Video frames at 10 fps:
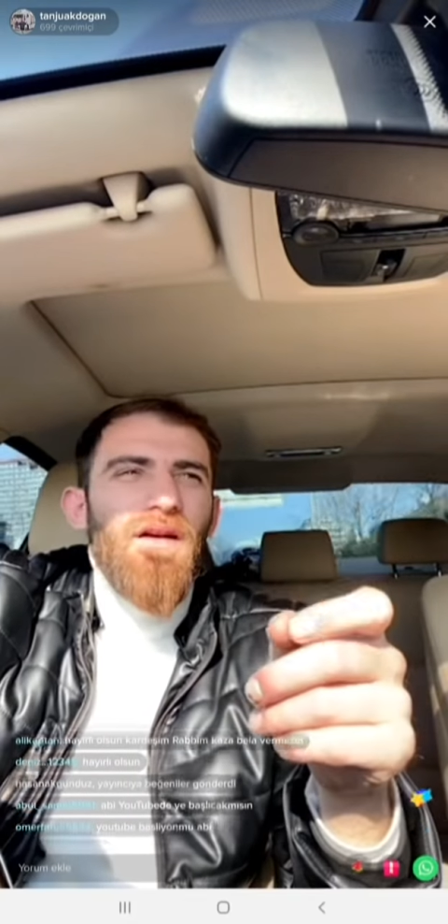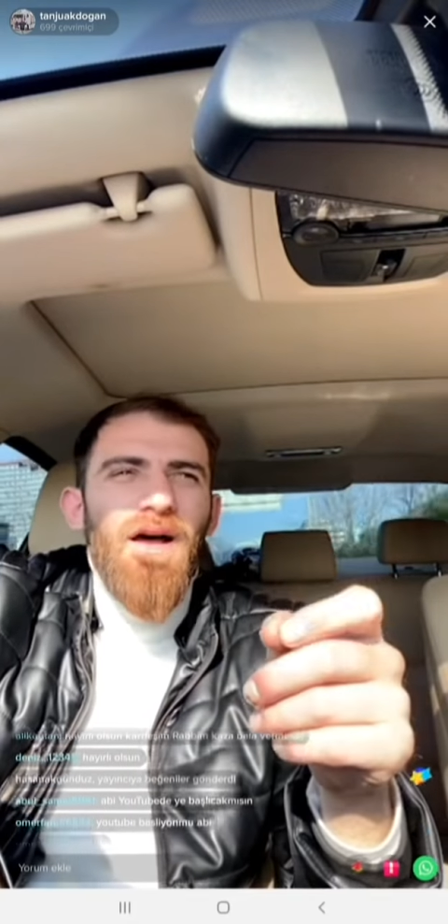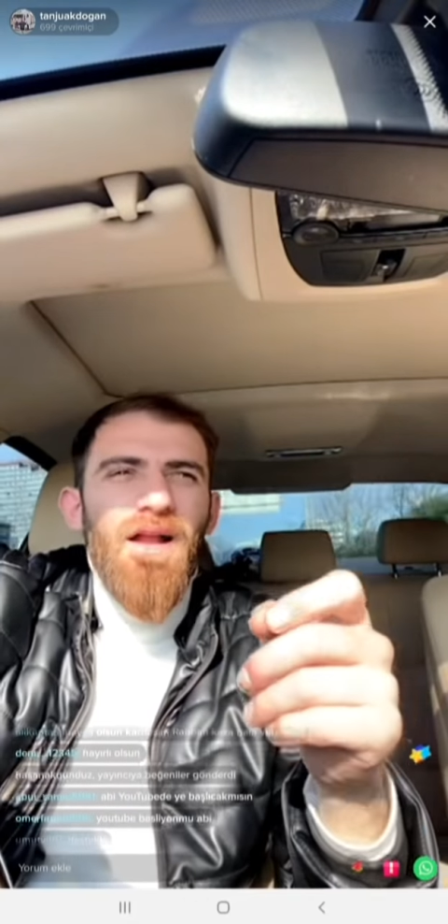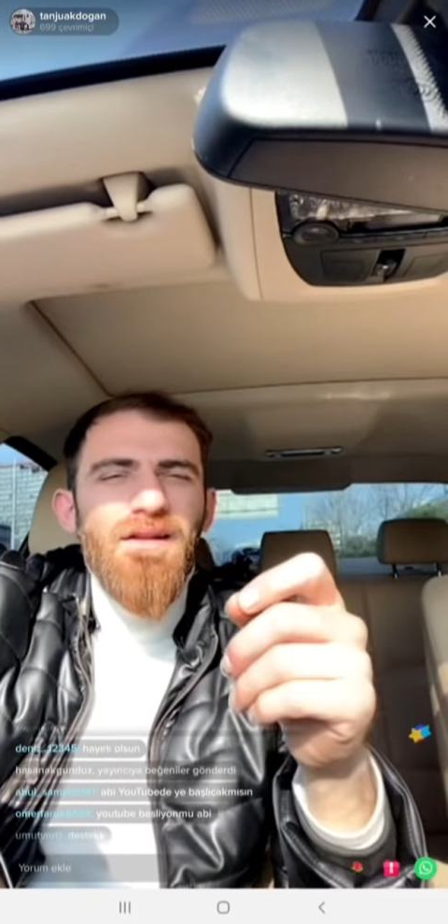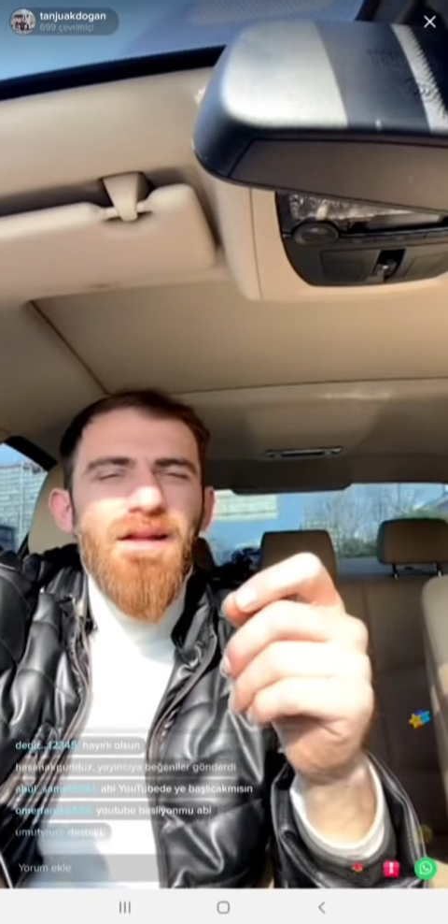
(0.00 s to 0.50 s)

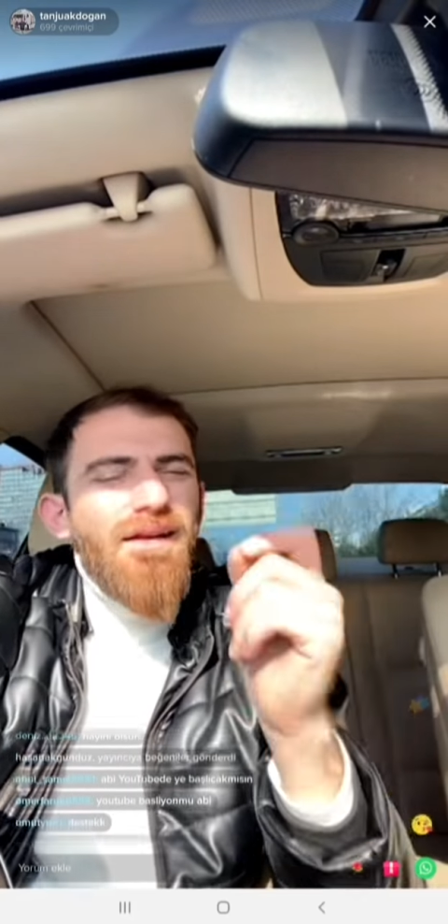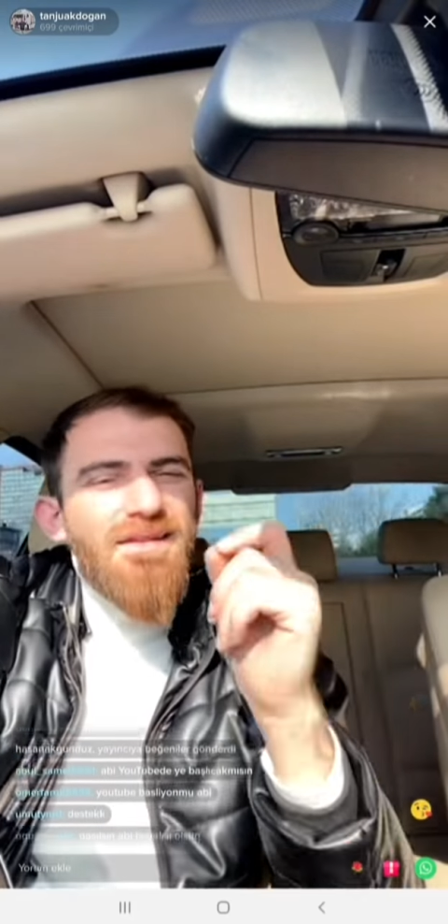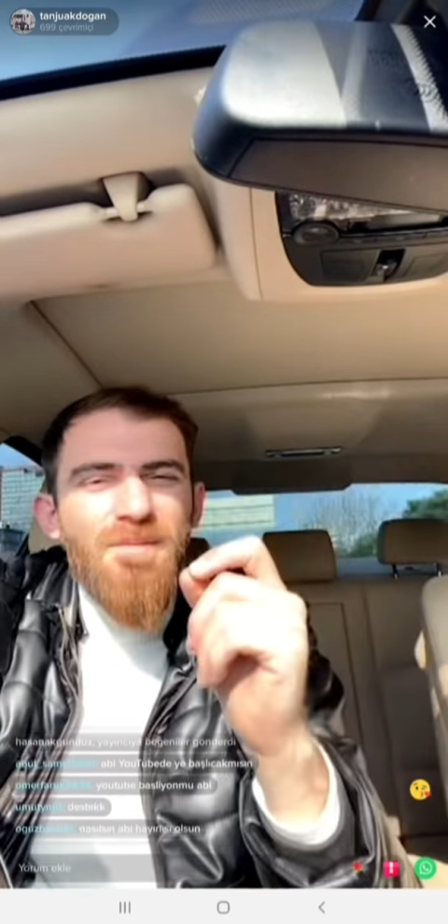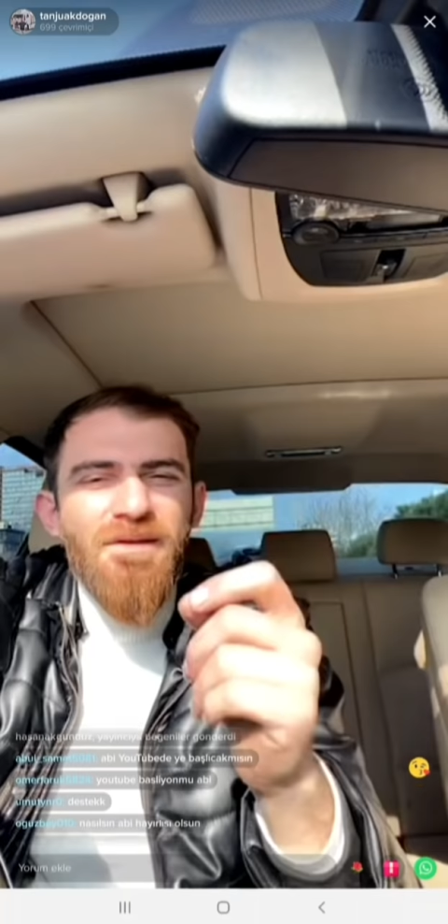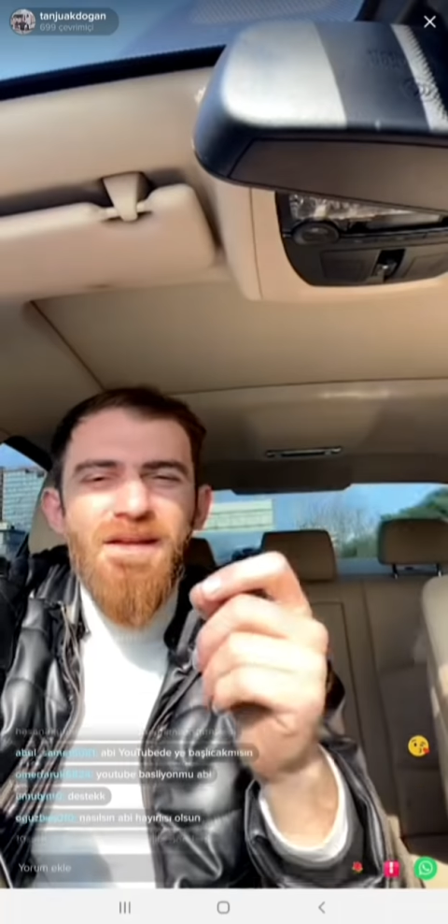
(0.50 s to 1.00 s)
Allah
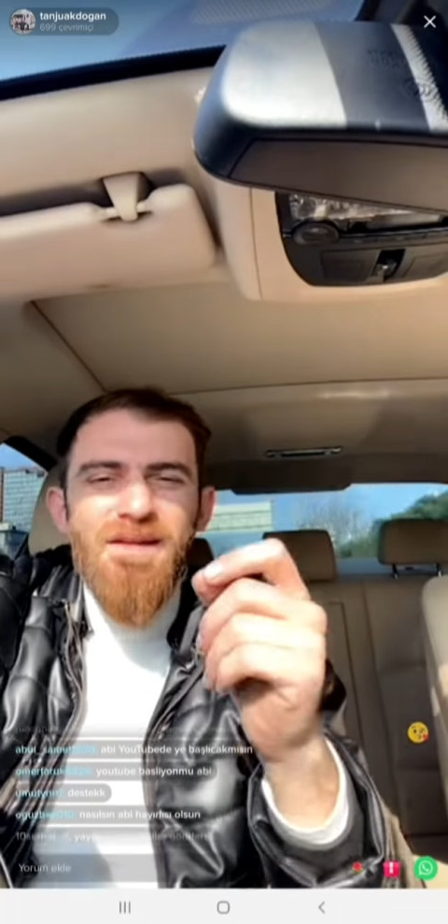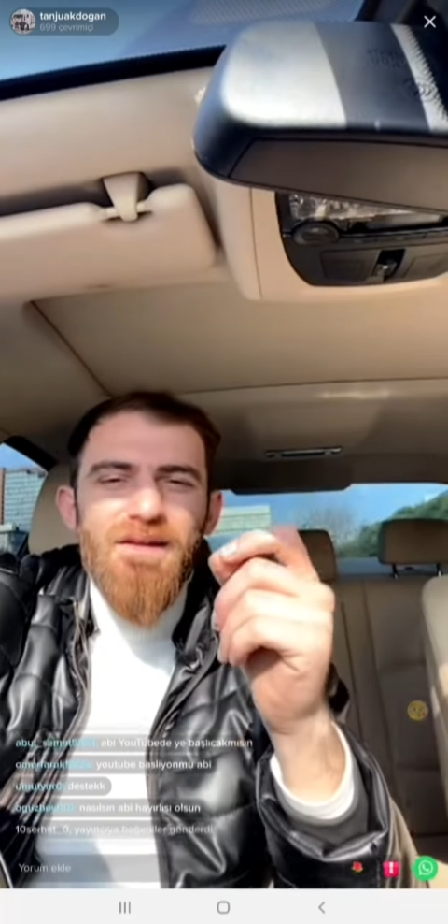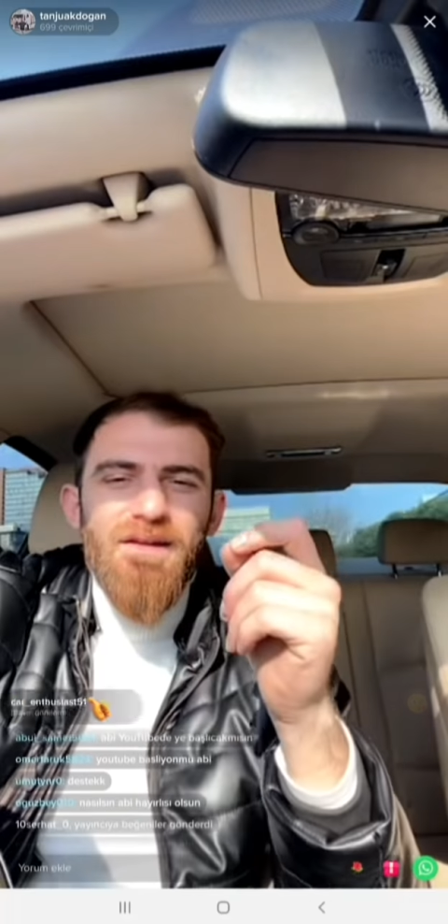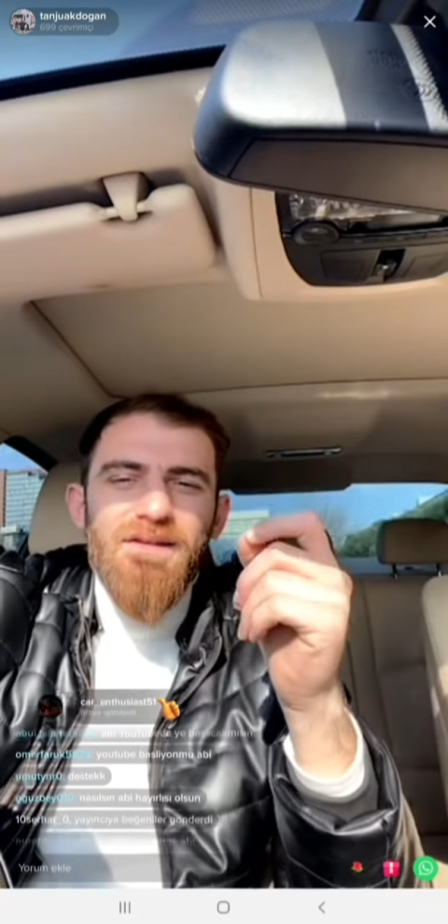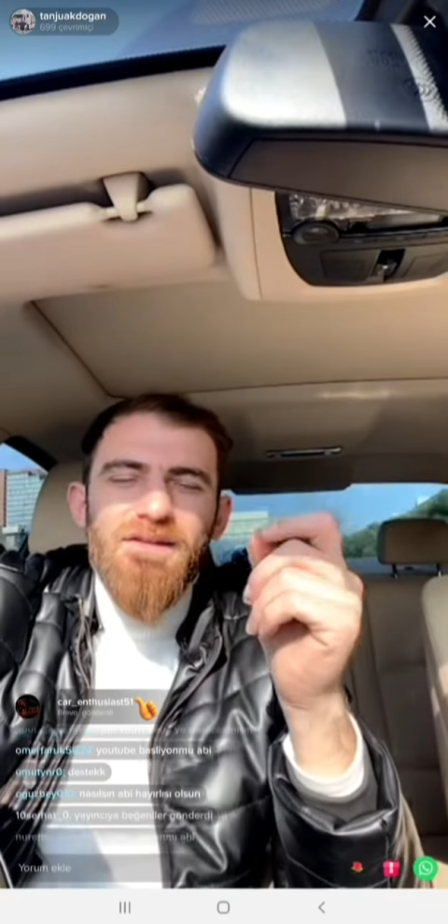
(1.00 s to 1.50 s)
nasip eder
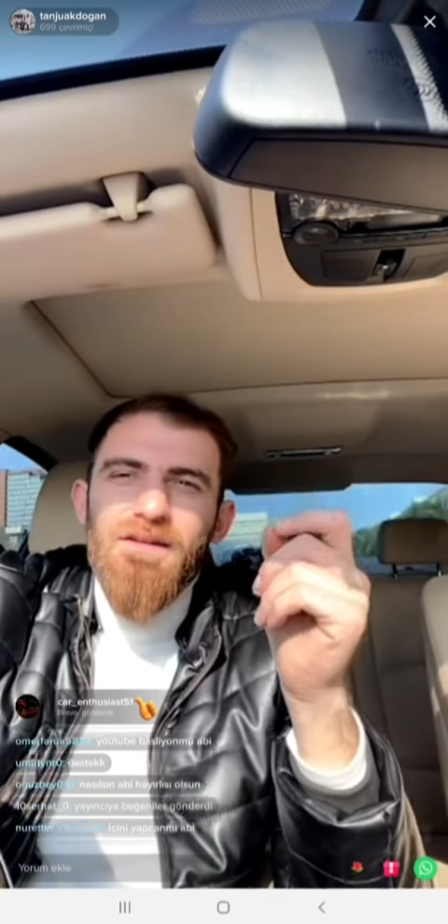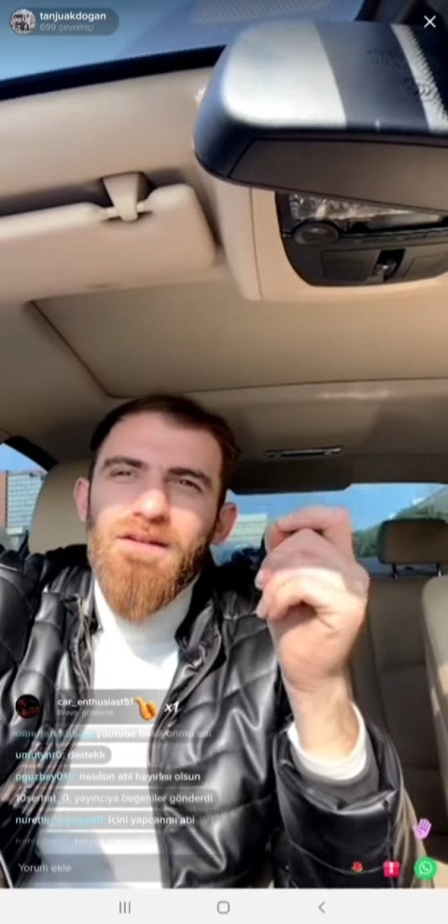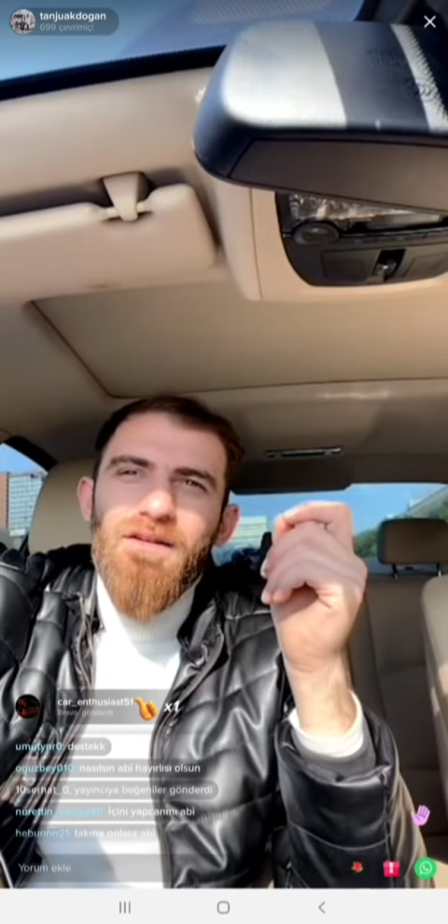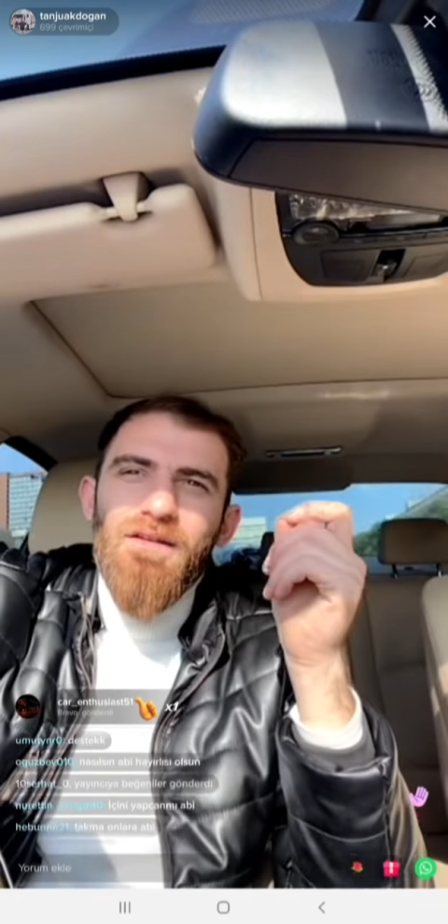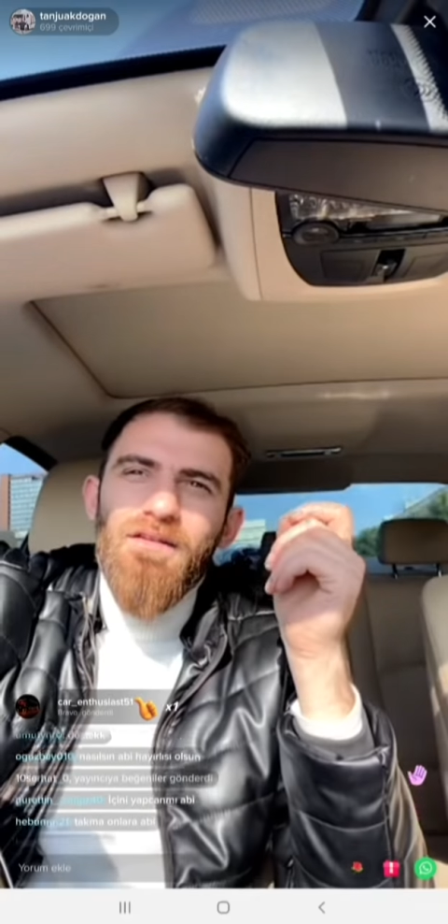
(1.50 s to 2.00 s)

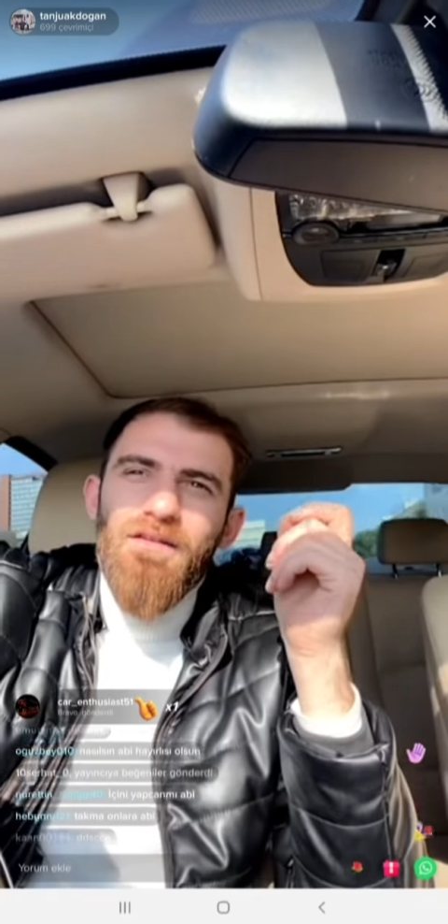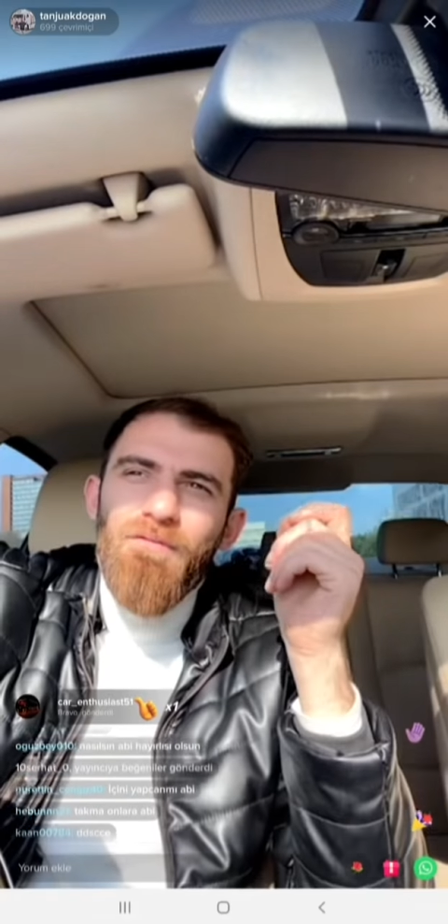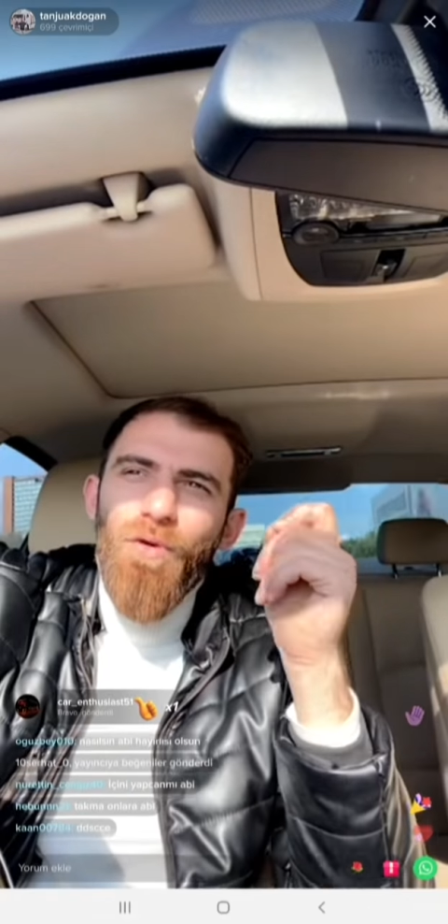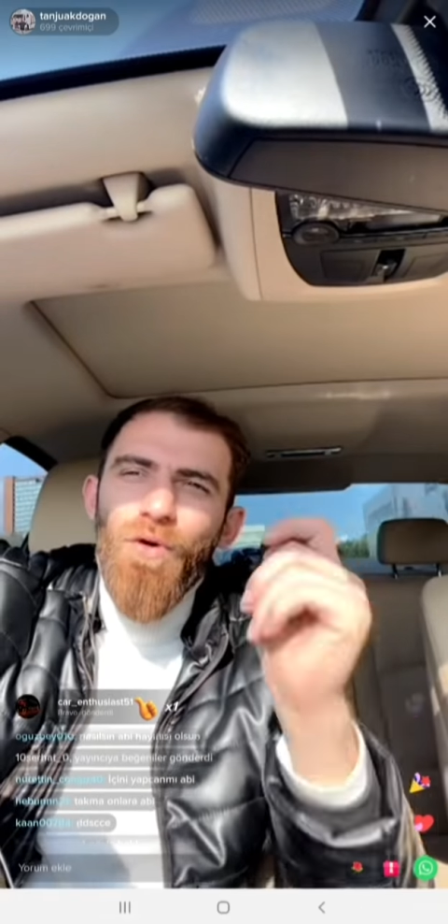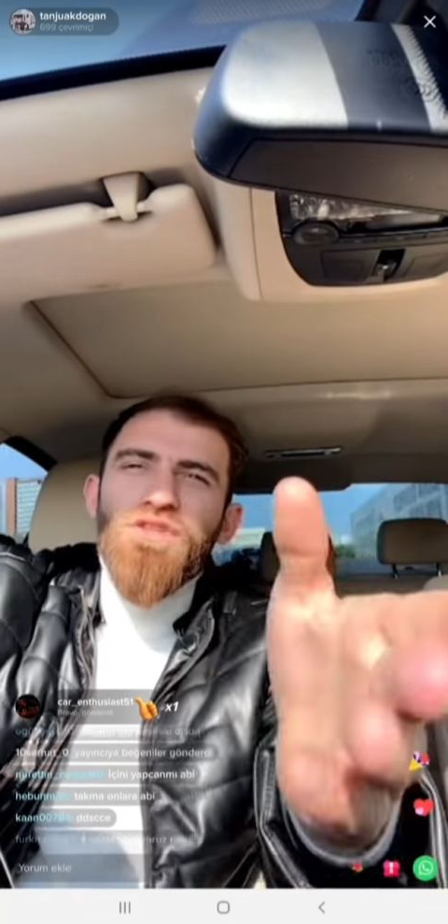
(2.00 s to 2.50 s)

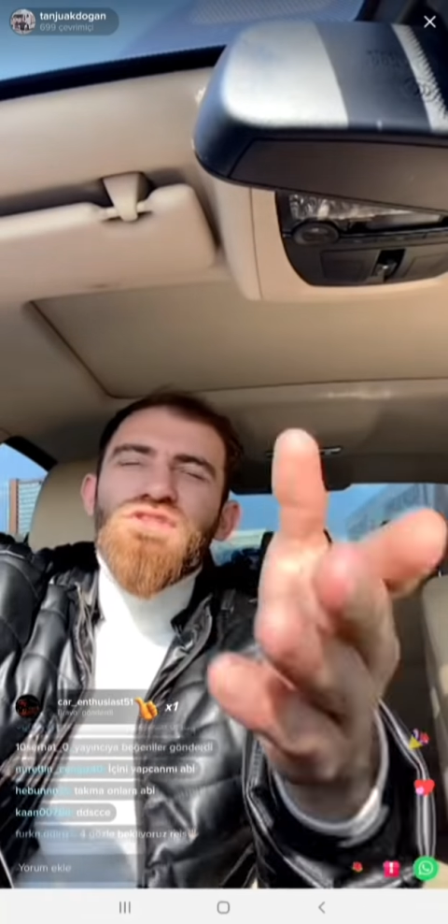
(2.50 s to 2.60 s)
10